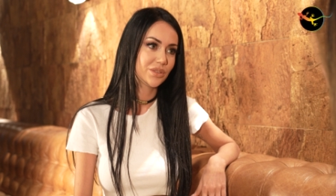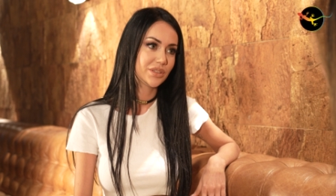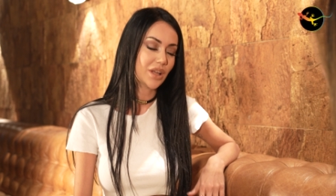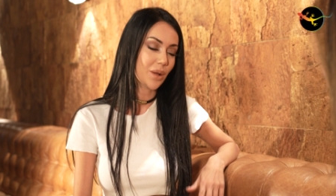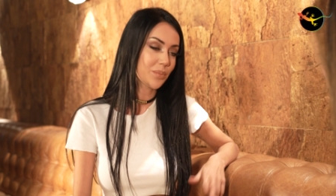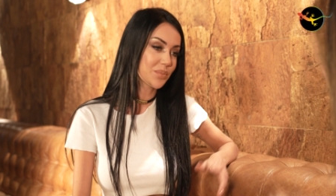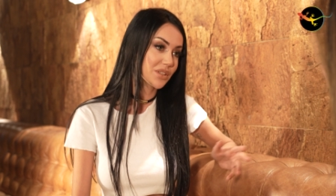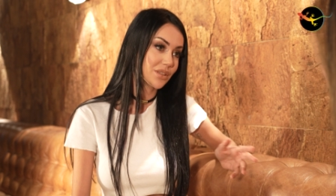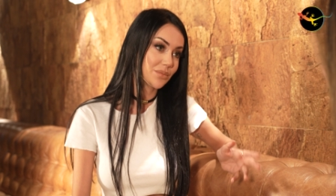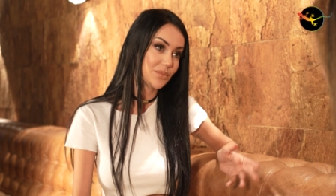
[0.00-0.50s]

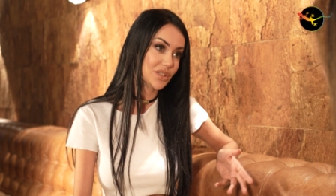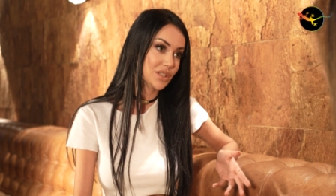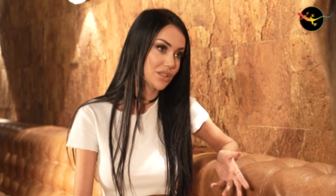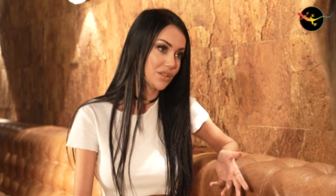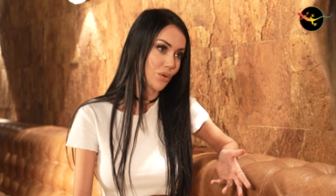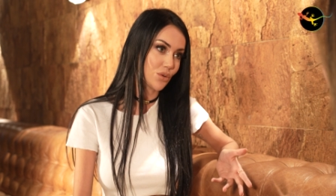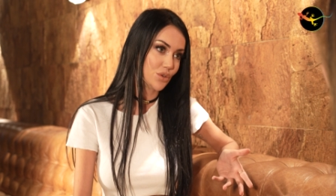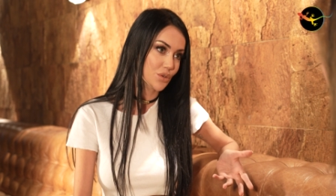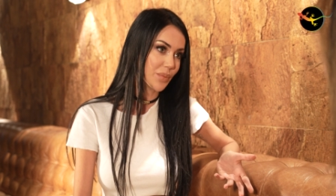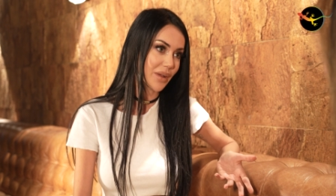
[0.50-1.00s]
Yaptığım işi
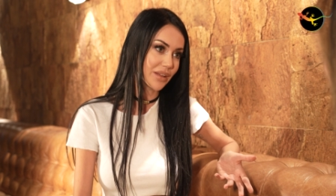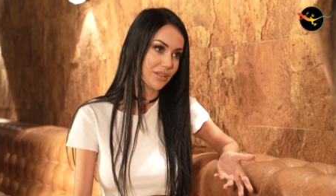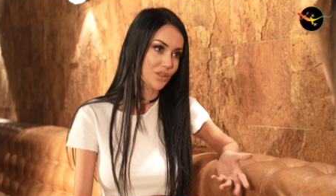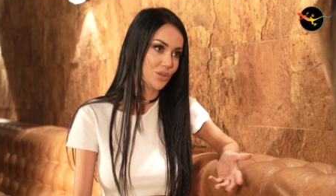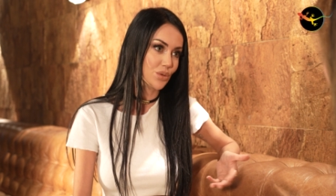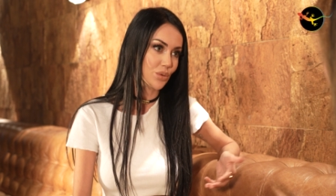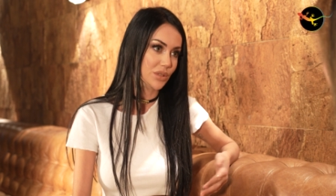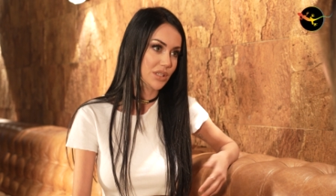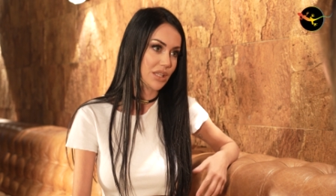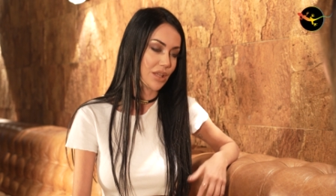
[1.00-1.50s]
hoş ben de
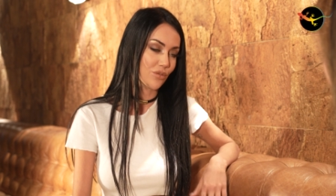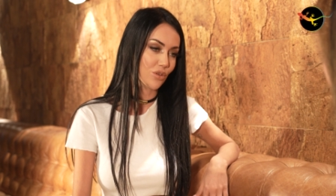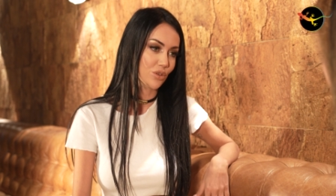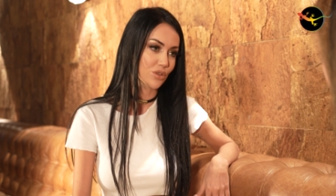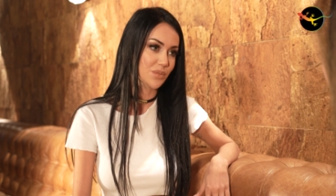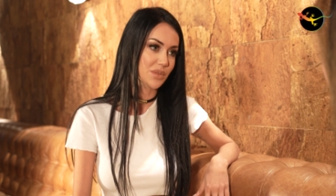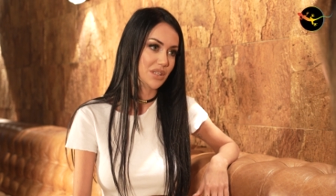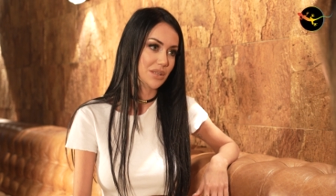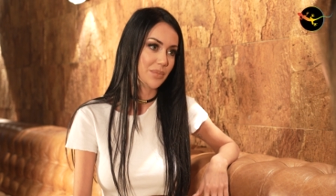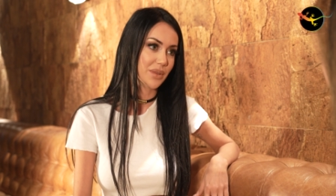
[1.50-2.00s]
çok
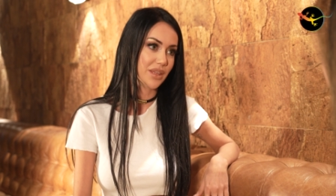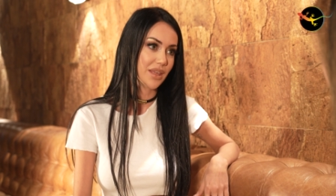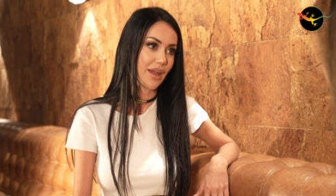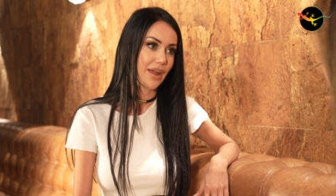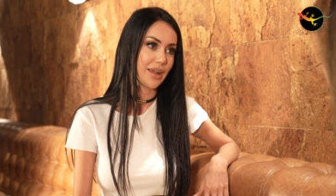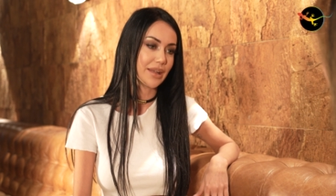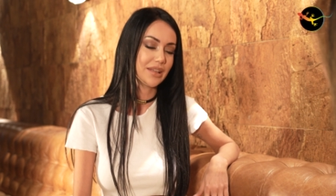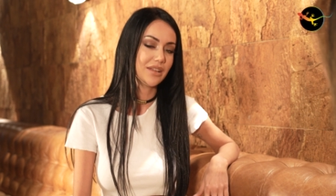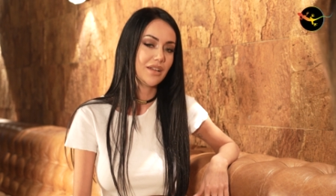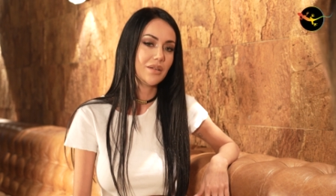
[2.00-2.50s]
seviyordum
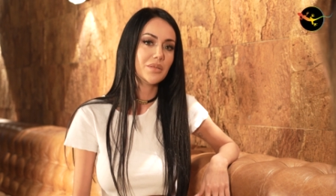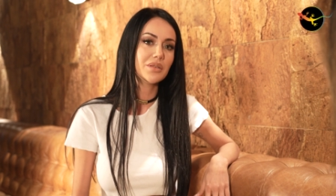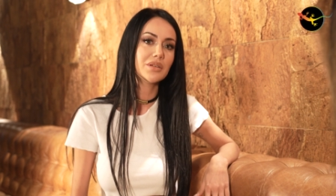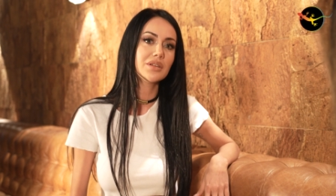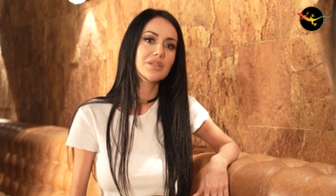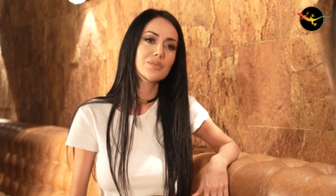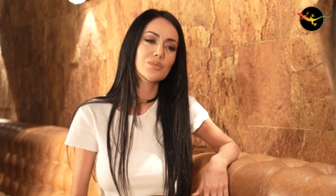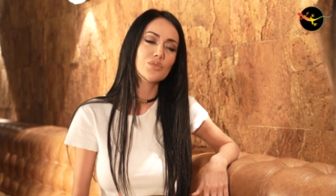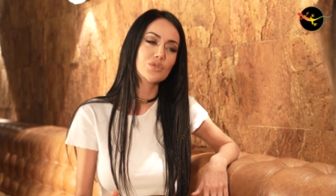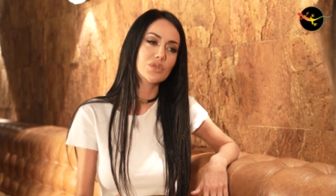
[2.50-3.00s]
spikerliği ama
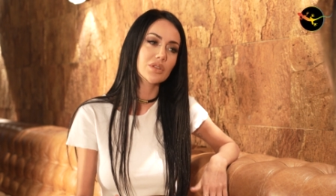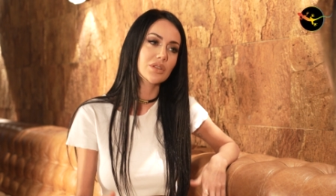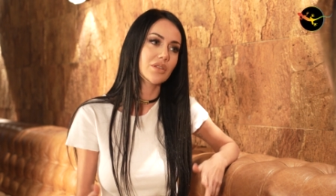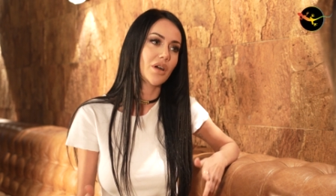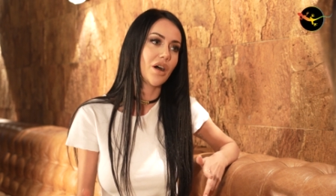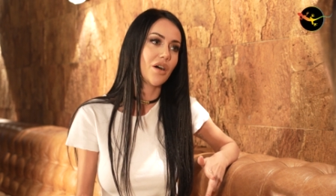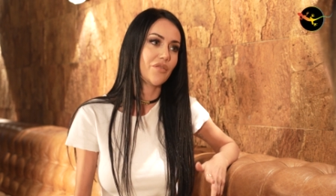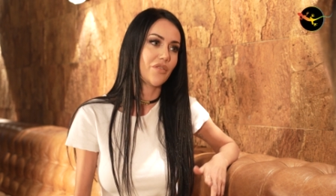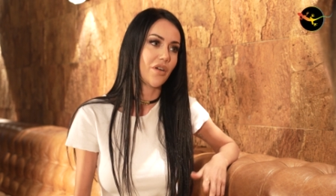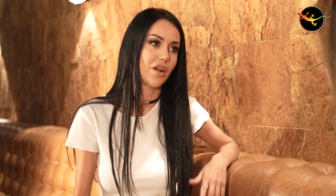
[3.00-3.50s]
hani müzik
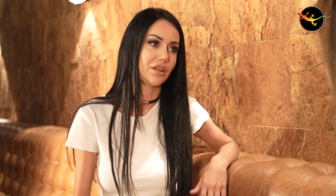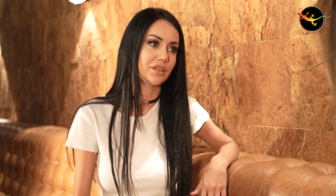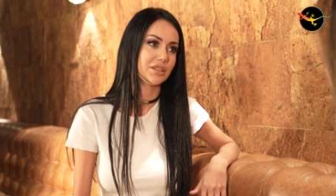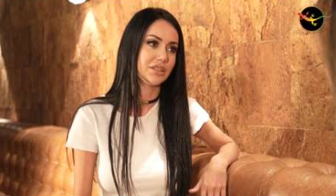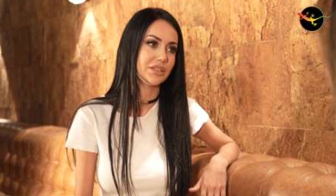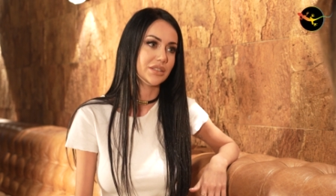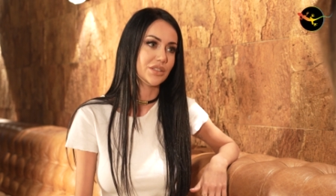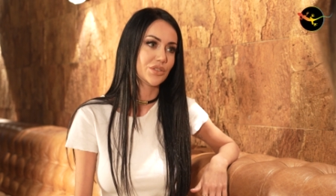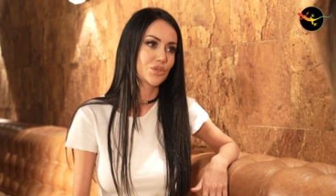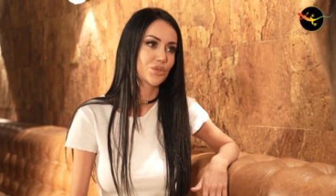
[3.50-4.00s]
daha farklıydı.